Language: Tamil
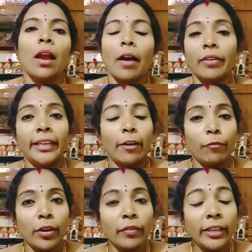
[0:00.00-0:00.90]
அவன்
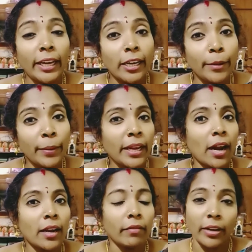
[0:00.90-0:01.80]
எவ்வளவு
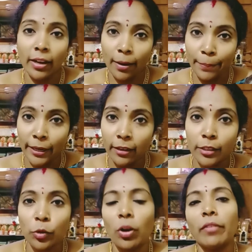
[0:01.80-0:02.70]
எளிமையானவன் அப்படின்னு
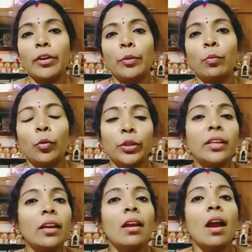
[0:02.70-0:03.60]
சொல்ல வரும்போது
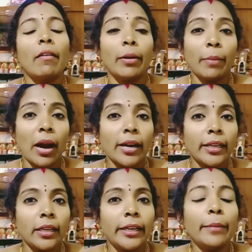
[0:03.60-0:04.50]
அவன்
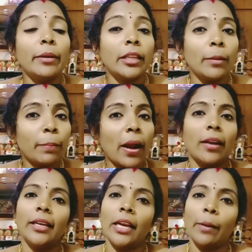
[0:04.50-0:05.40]
மாடுகளிடமிருந்து
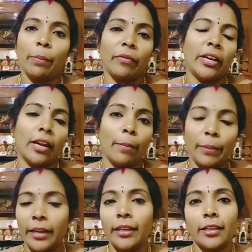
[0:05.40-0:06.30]
பால் கறப்பவன்
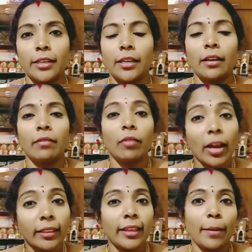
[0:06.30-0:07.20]
அப்படிங்கிற
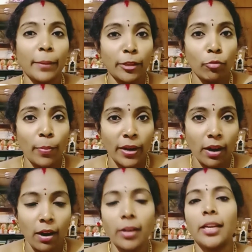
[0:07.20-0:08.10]
வார்த்தையை பதிவு பண்ண
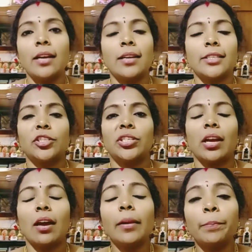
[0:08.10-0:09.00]
ஆண்டாள்
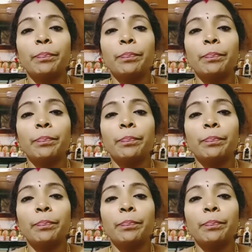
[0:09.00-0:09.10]
நாச்சியார்